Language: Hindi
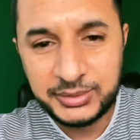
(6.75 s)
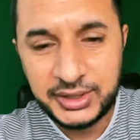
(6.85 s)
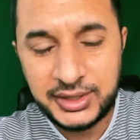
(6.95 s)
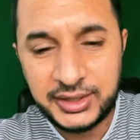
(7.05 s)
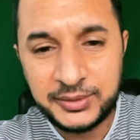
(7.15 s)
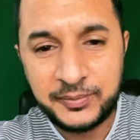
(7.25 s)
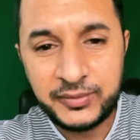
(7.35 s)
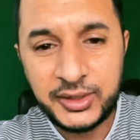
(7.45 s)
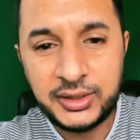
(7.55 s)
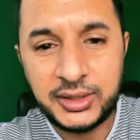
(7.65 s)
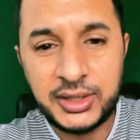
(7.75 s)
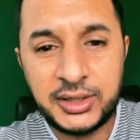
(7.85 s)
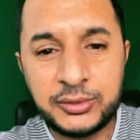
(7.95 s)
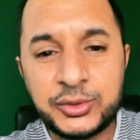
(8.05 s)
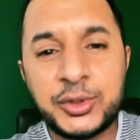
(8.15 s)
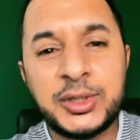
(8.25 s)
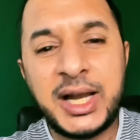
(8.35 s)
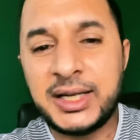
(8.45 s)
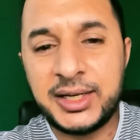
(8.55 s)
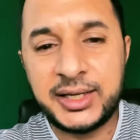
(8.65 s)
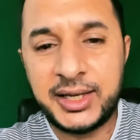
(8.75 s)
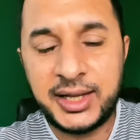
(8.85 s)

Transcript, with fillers: मतलब उसको लाइट लेना